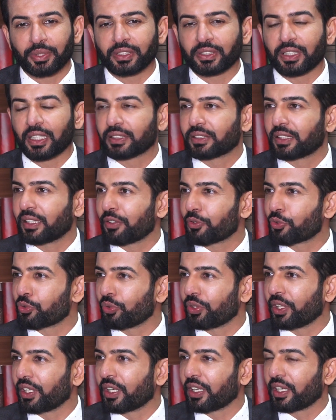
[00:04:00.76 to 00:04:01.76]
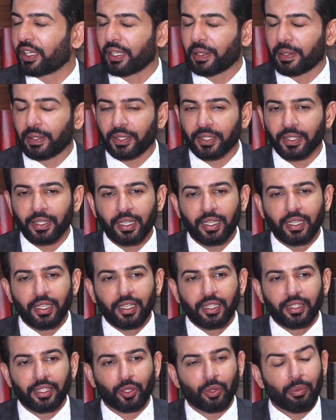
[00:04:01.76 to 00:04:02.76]
वेस्ट डांसर की शूटिंग करने के लिए
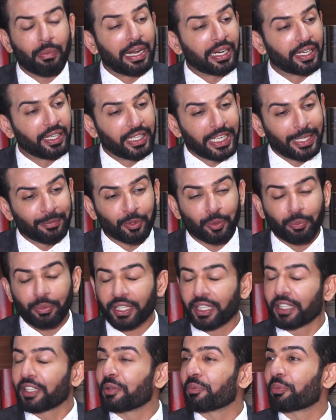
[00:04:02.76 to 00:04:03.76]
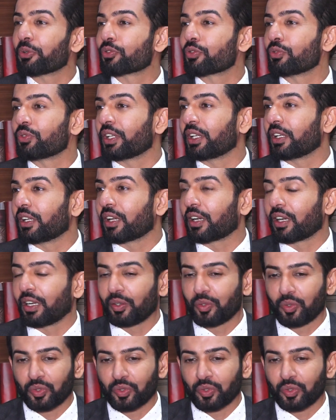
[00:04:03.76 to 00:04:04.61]
नहीं तो बाकी टाइम तो मैं यहीं पे शूटिंग कर रहा